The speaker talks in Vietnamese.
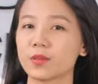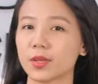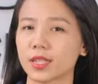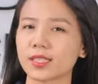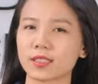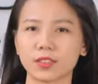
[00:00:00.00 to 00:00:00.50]
thì
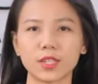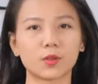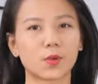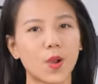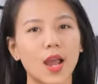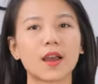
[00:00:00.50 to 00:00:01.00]
mình đã giới
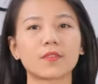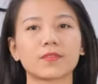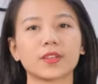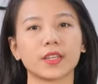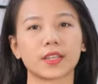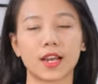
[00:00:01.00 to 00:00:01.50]
thiệu qua
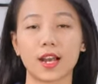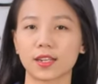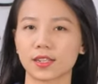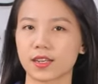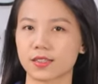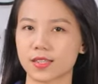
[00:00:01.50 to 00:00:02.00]
về các
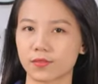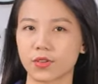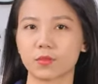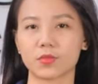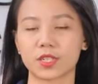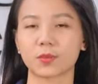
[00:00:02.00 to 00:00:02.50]
uh, sản
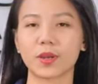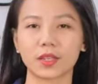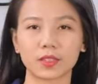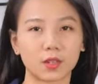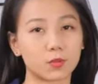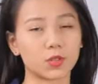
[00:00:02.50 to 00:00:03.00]
phẩm trong
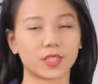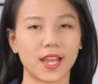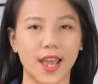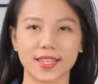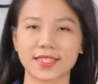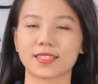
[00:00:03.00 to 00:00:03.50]
hệ thống của T
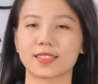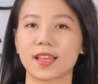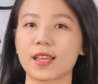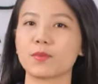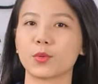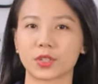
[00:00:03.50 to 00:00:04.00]
S
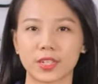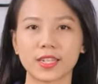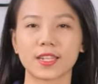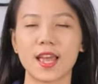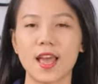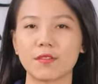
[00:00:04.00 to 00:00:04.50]
D một
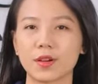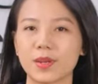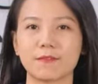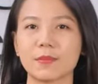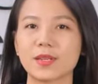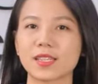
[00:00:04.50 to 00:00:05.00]
nghìn.
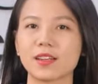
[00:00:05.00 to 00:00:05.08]
Và